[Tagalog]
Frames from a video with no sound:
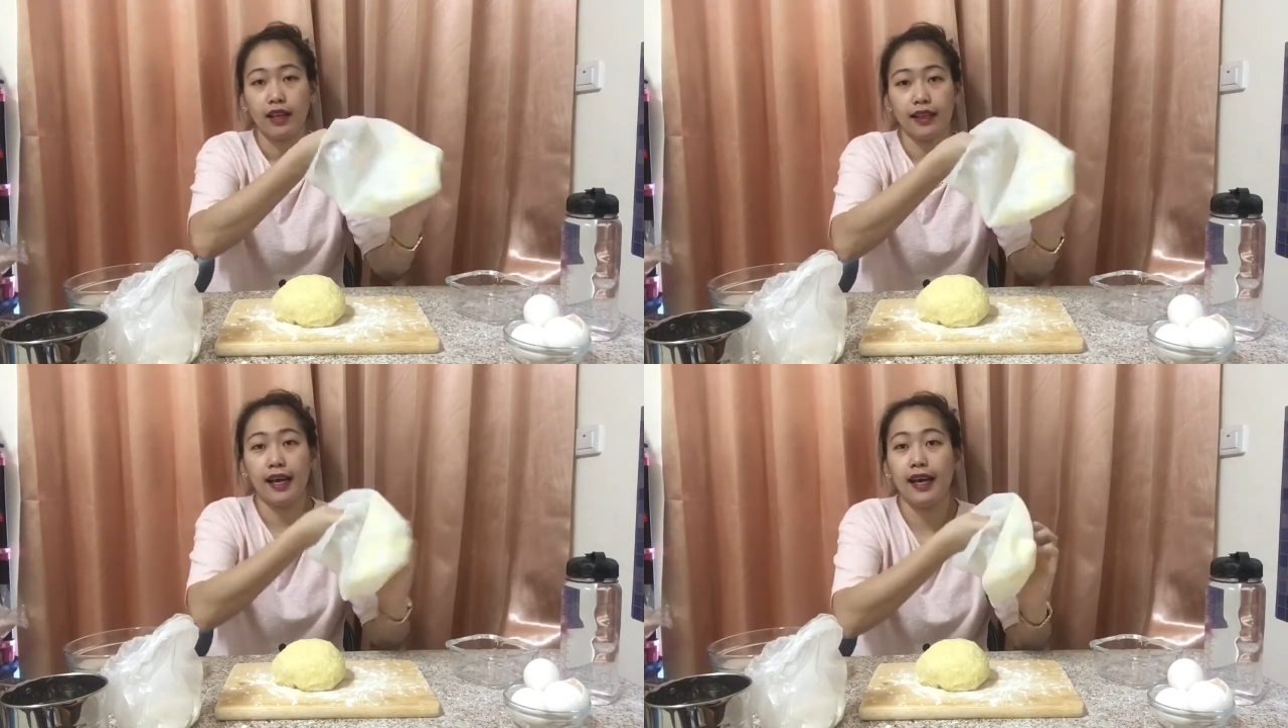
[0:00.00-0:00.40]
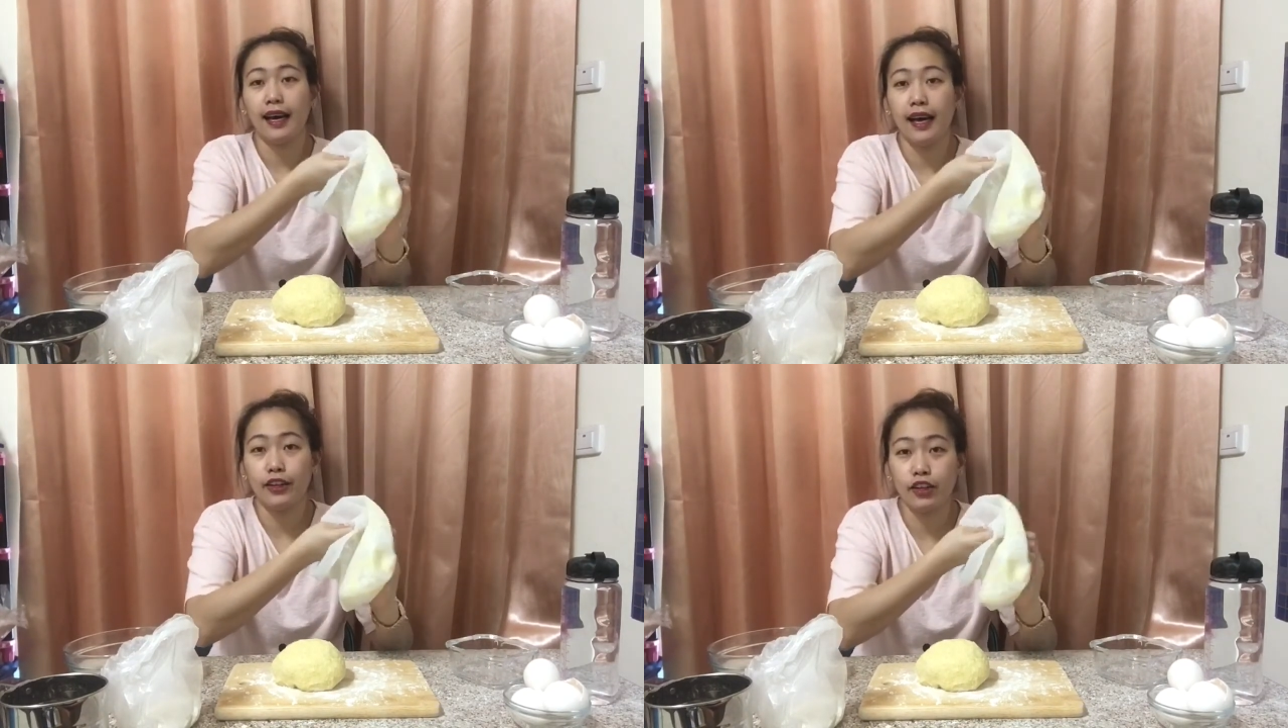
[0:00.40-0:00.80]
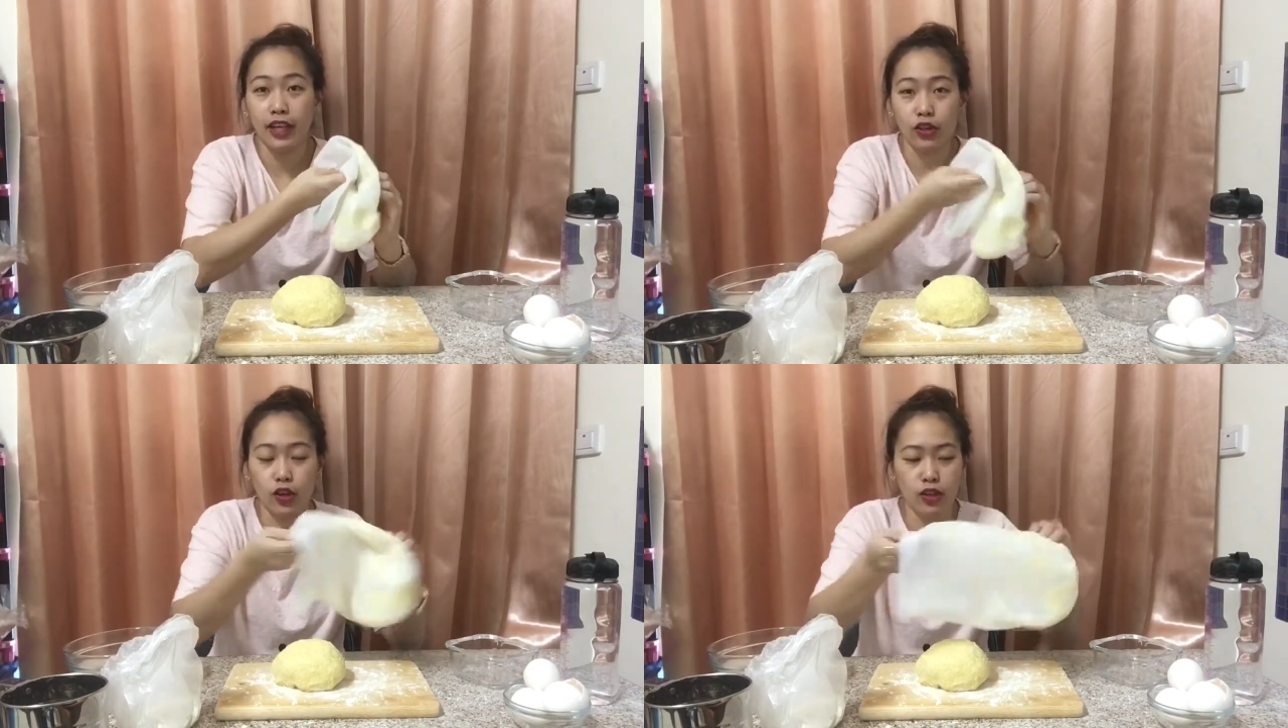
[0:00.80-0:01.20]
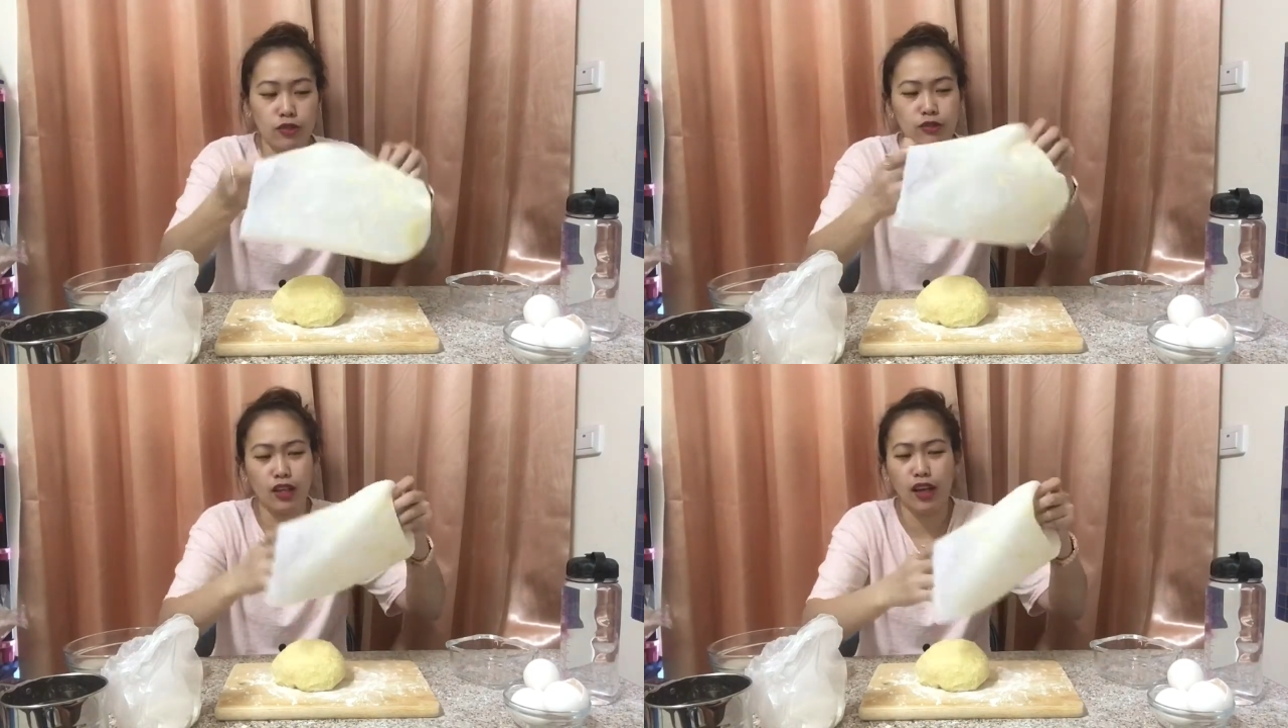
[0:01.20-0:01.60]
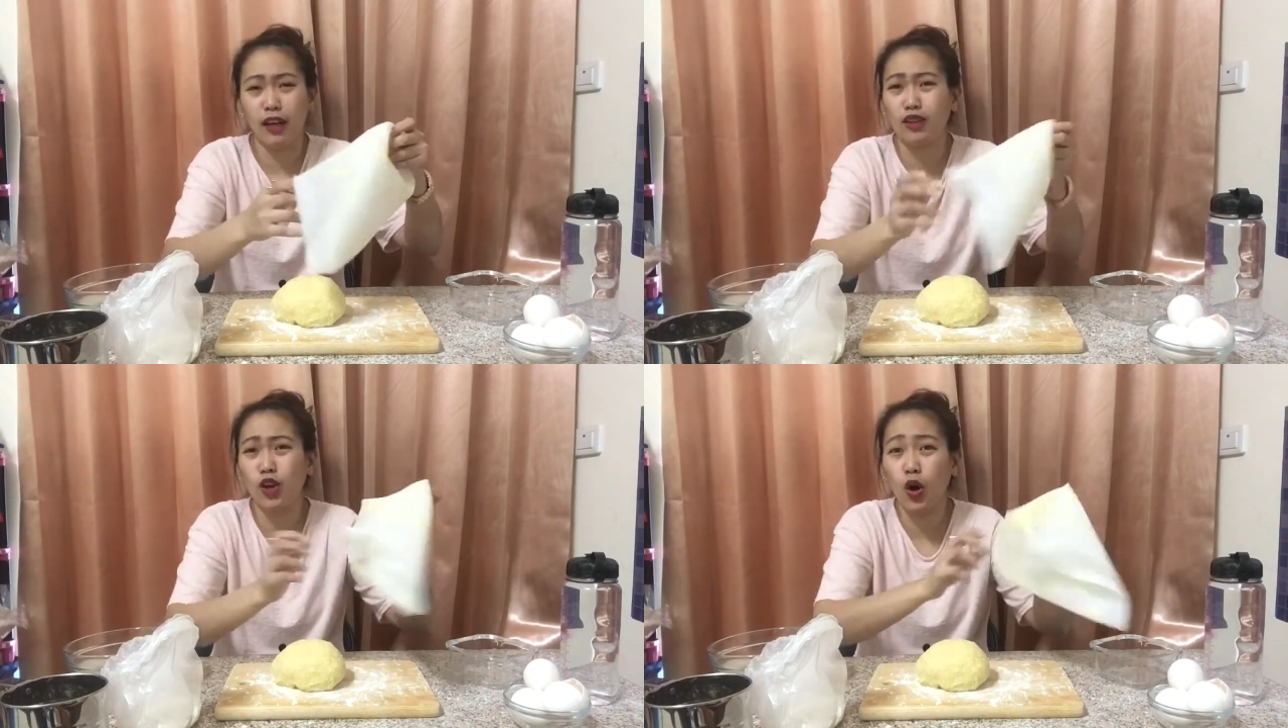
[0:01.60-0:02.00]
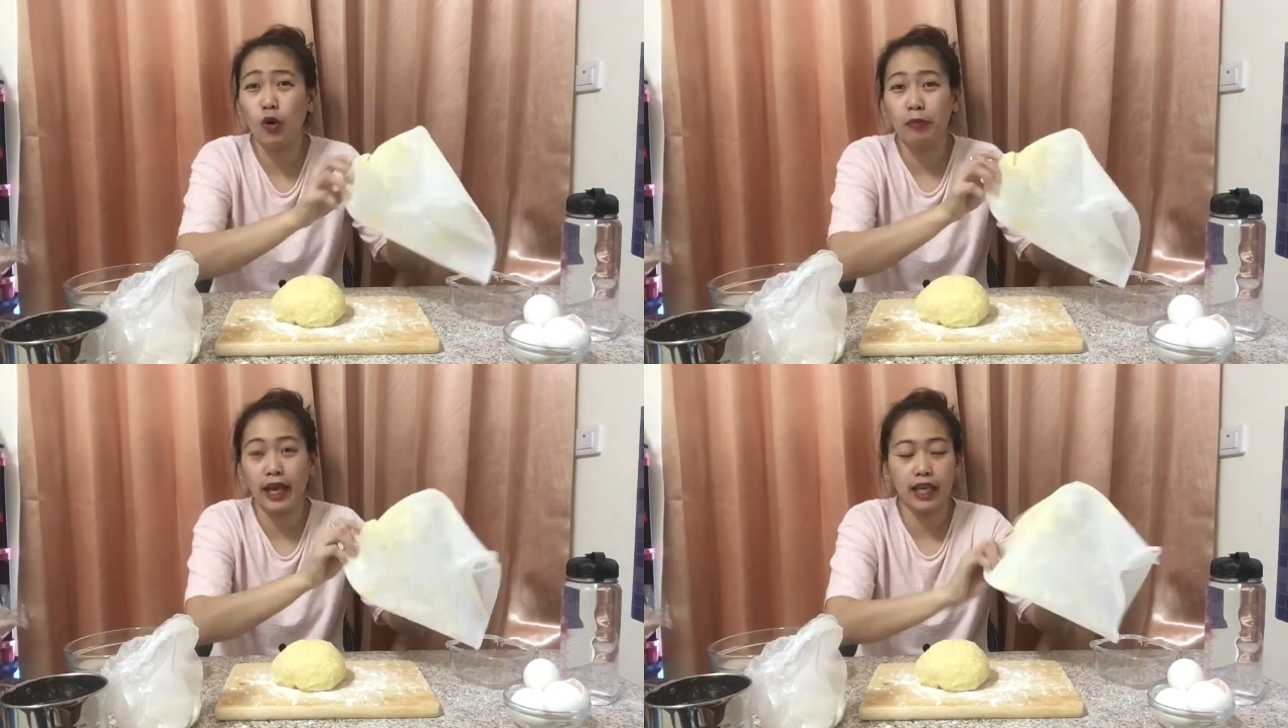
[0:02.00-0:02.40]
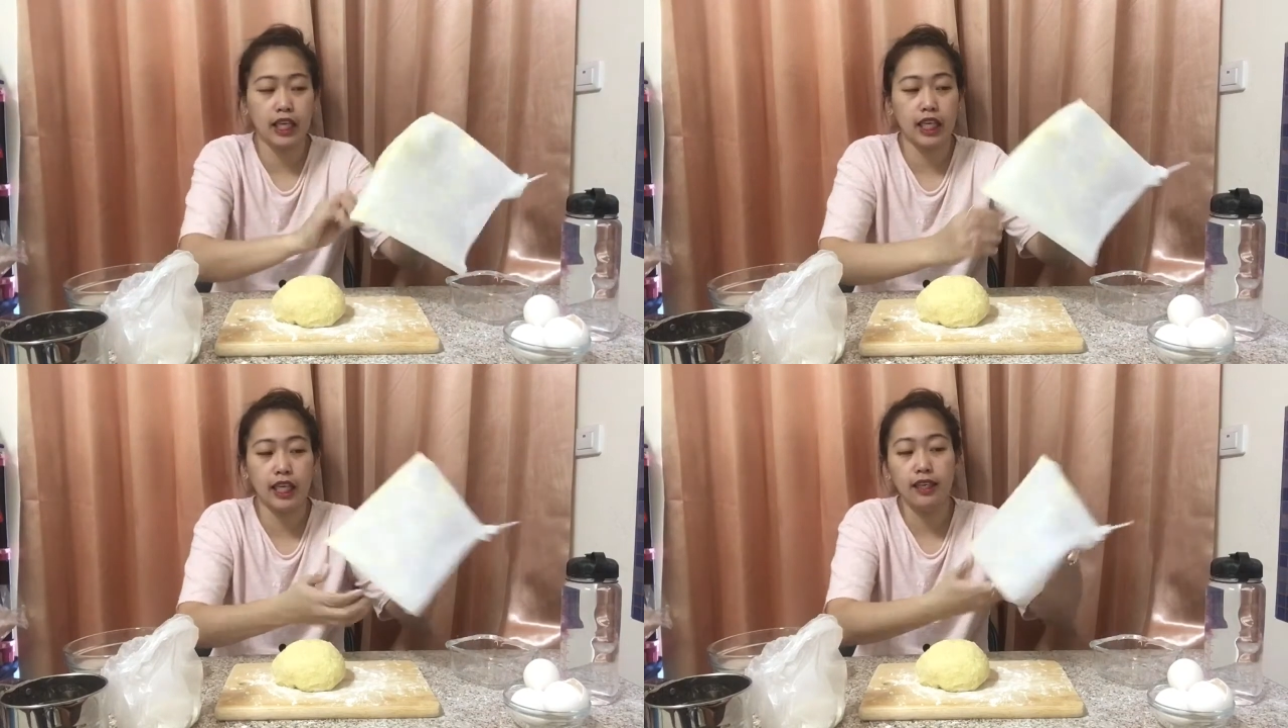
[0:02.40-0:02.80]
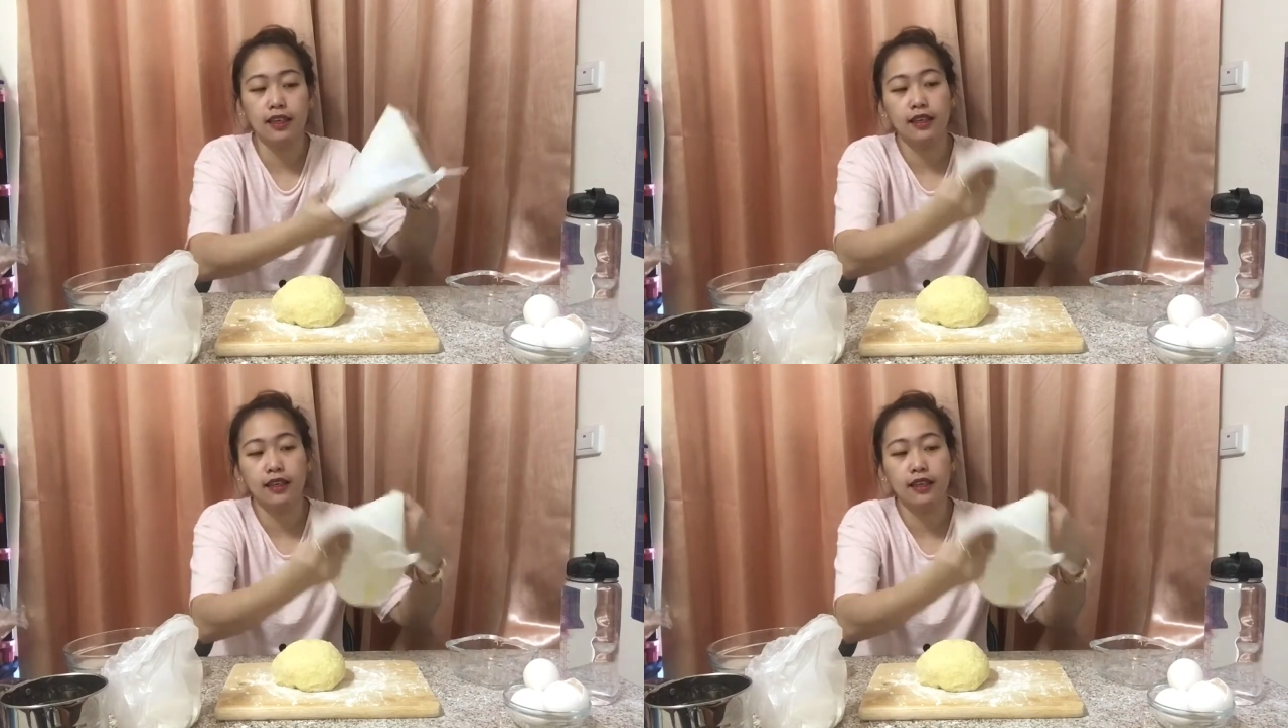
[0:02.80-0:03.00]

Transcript: Nang ano na to? Ano? Dough maker.